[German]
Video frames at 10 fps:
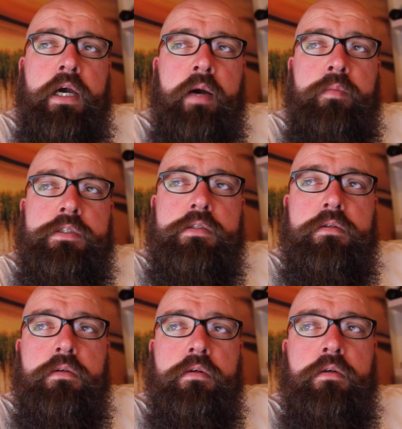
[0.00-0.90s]
haben es
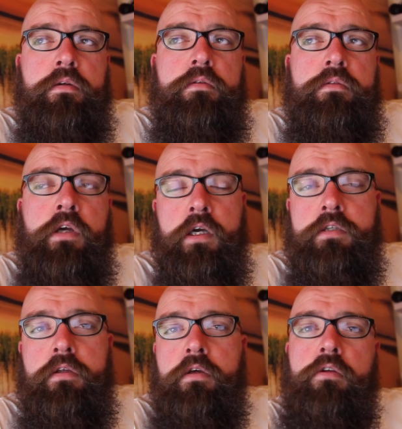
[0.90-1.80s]
äh, die
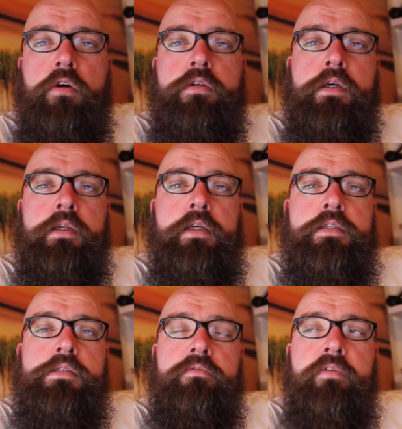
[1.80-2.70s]
richtigen Leute
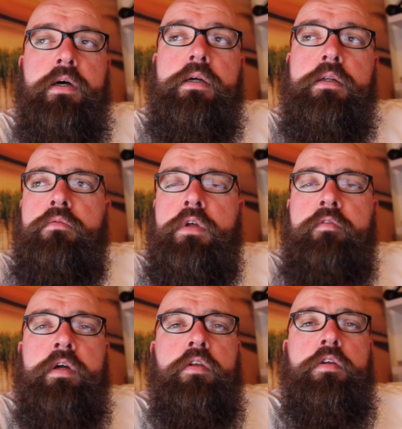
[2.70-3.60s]
gelesen, weil, ja, weil noch